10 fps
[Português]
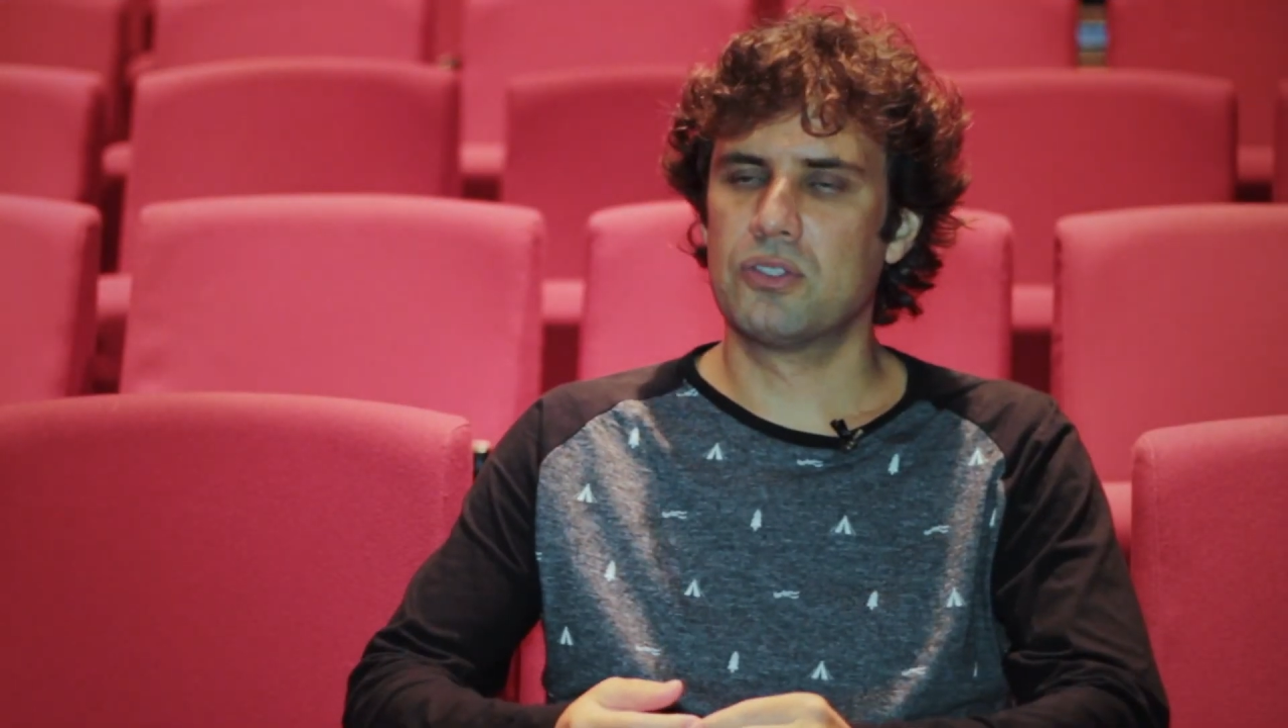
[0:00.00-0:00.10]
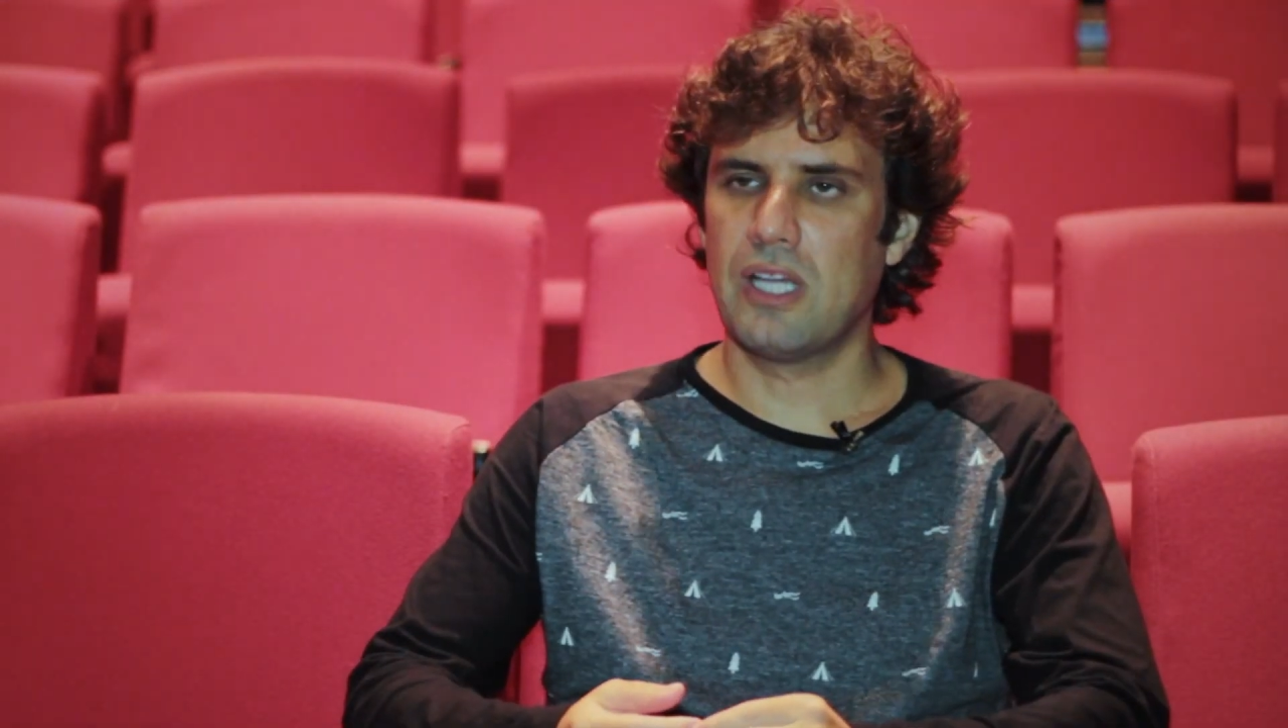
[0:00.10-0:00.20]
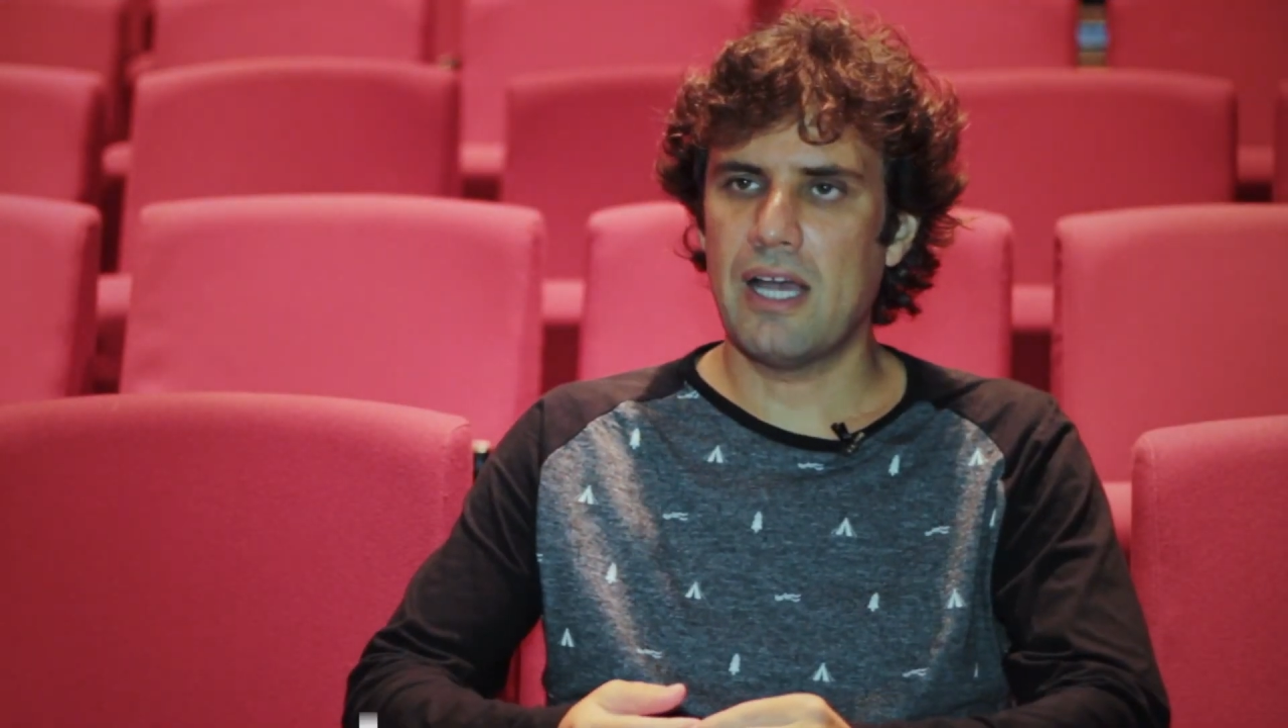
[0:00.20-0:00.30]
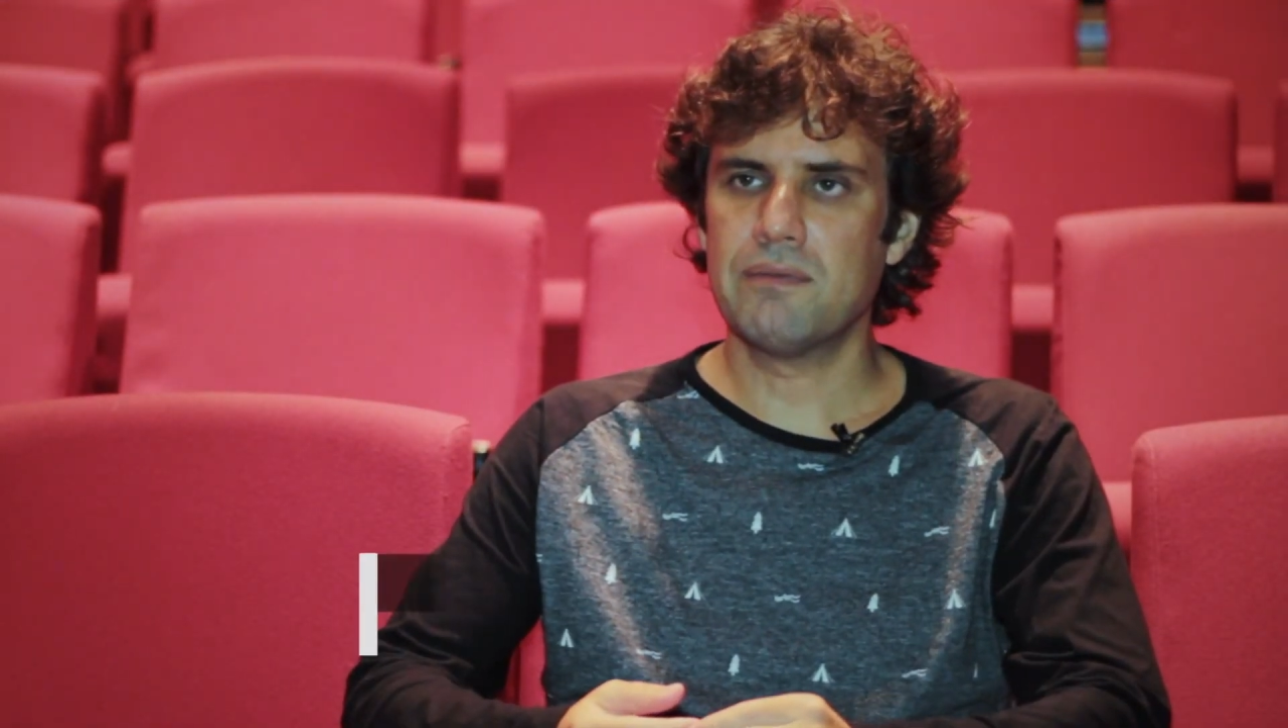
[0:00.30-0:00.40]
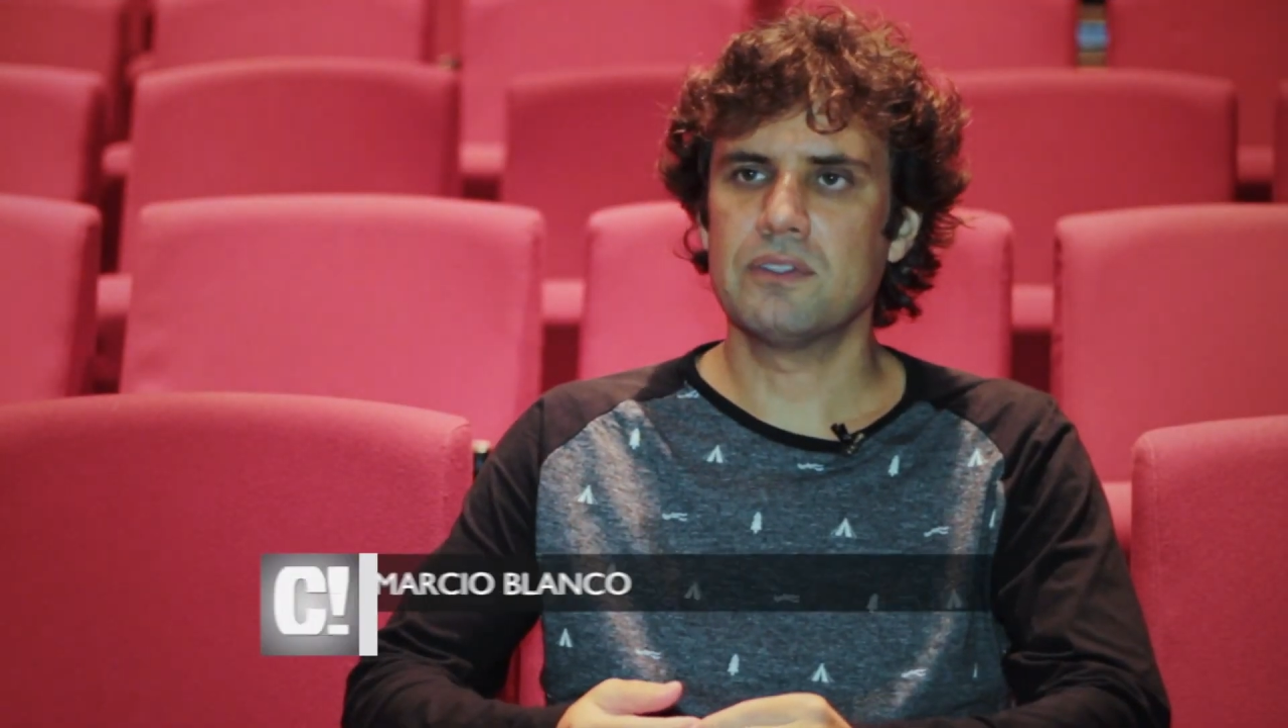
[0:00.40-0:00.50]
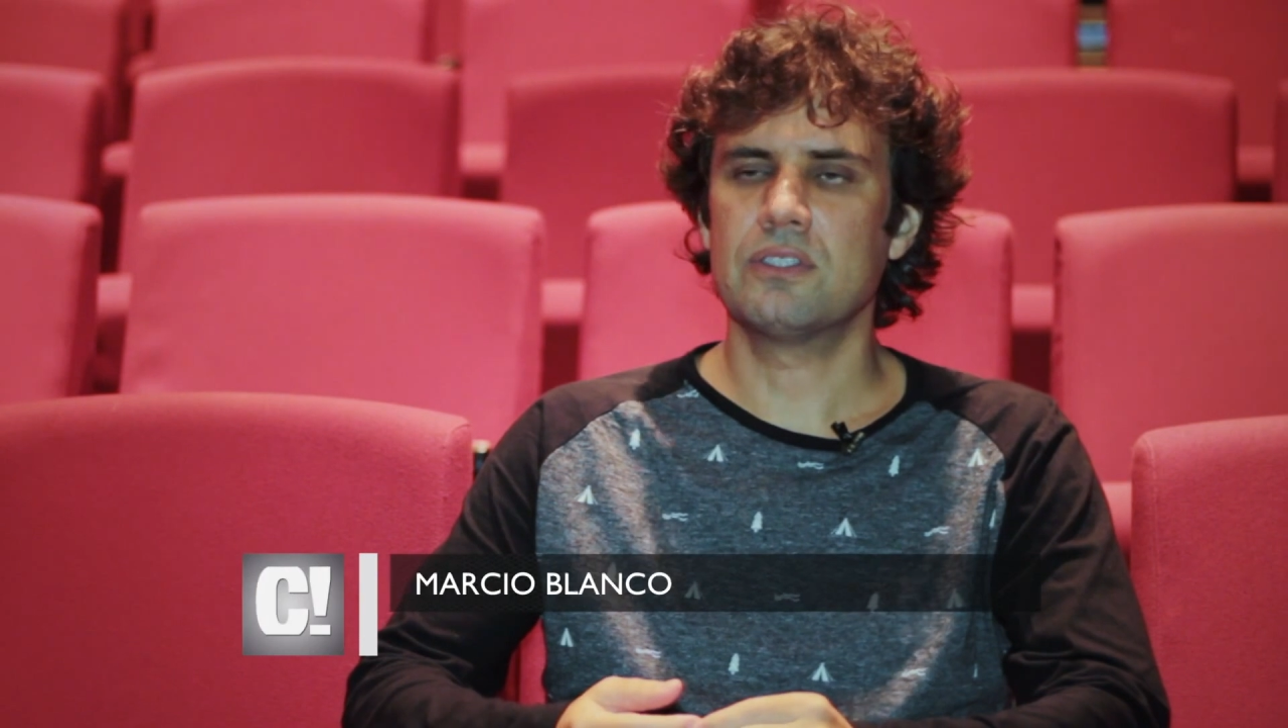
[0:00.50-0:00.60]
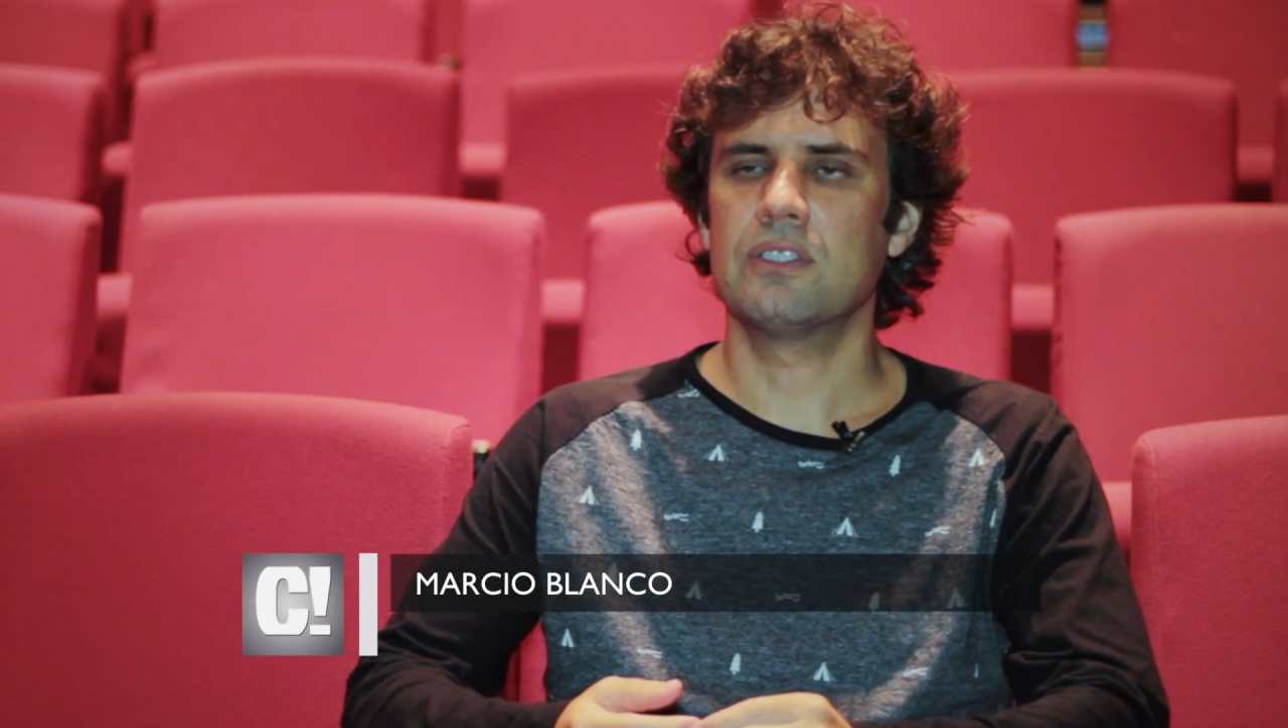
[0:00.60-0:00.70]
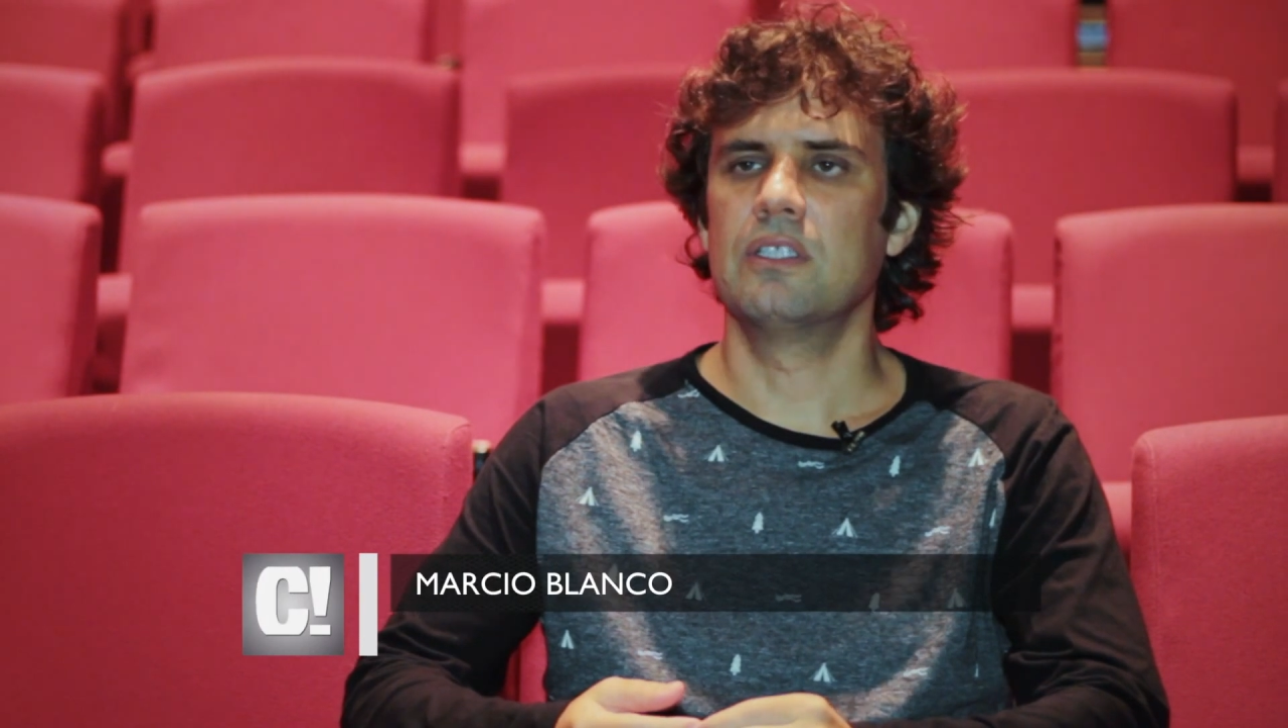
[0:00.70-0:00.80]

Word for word: Chaves,